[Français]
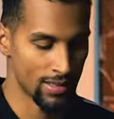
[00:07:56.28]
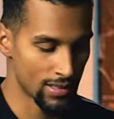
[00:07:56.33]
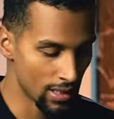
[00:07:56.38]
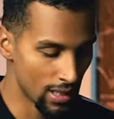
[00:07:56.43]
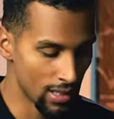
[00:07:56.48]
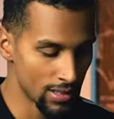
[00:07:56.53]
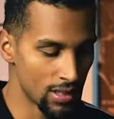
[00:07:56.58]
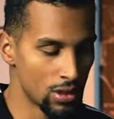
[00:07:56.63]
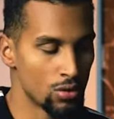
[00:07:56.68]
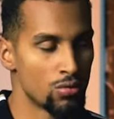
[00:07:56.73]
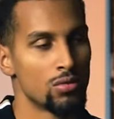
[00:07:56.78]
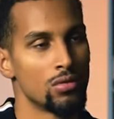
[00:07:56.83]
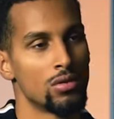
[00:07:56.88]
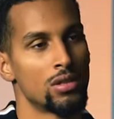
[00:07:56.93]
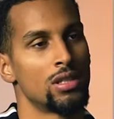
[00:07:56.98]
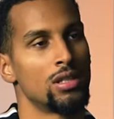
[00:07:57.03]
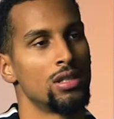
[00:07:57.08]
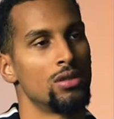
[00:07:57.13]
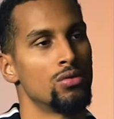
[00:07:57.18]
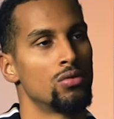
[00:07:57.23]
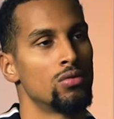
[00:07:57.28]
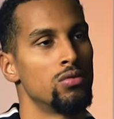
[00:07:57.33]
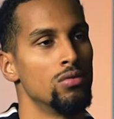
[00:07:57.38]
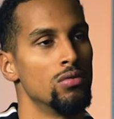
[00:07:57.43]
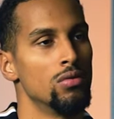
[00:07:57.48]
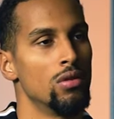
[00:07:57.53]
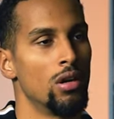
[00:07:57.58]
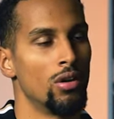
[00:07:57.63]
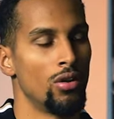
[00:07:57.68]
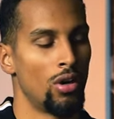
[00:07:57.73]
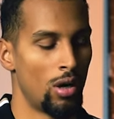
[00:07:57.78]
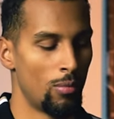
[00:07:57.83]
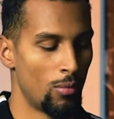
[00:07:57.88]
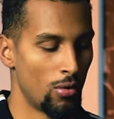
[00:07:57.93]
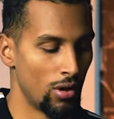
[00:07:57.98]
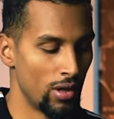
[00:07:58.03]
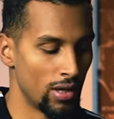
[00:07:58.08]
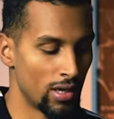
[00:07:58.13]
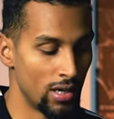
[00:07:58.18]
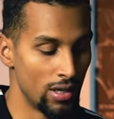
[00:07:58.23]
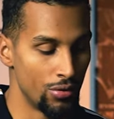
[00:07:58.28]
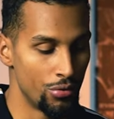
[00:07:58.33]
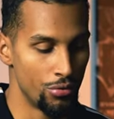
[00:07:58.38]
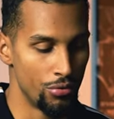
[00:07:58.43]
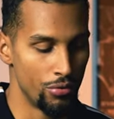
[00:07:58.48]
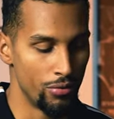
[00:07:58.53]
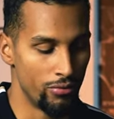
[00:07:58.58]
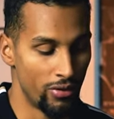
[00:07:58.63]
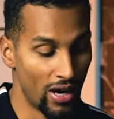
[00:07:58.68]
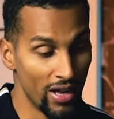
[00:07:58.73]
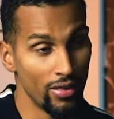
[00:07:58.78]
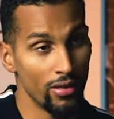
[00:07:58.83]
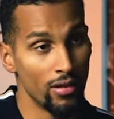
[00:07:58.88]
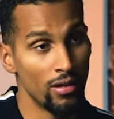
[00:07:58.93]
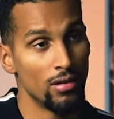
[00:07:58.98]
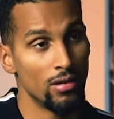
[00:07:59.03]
cela s'ajoute aussi du coup euh, normalement les clés du van,